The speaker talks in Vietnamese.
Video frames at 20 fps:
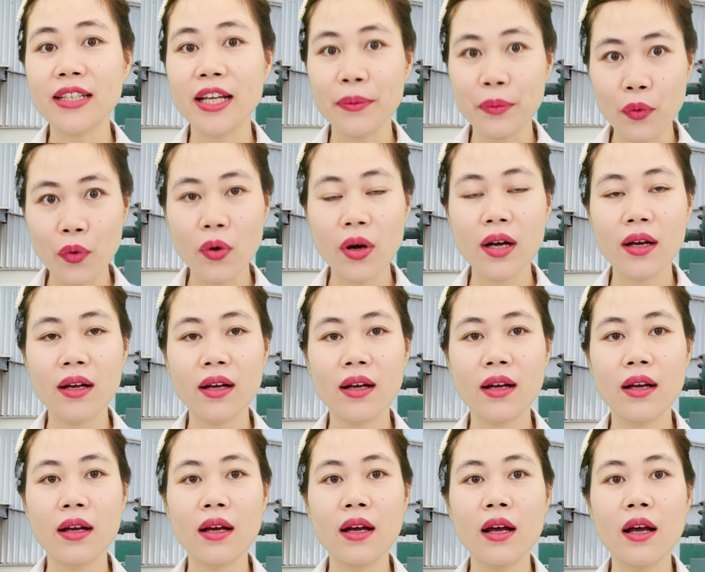để mua.
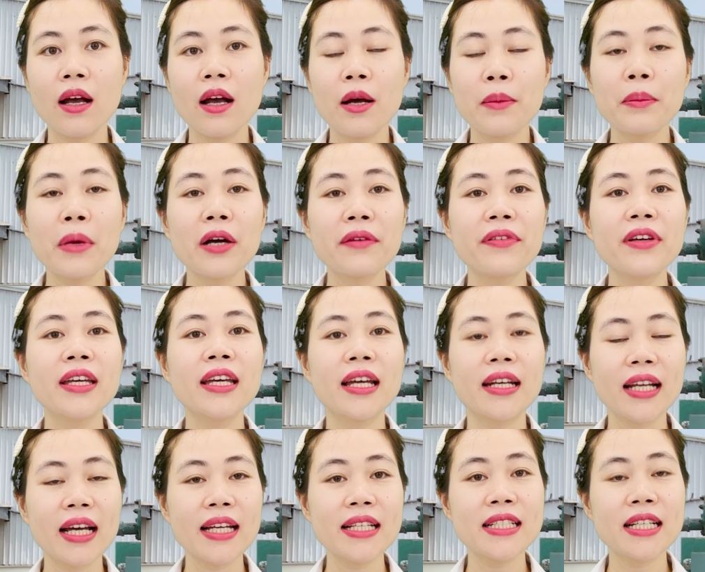Bởi vì hiện
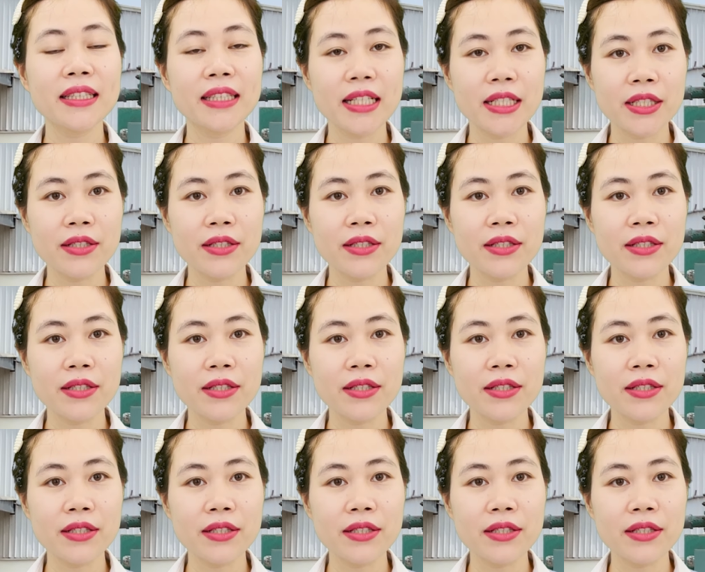nay trên thị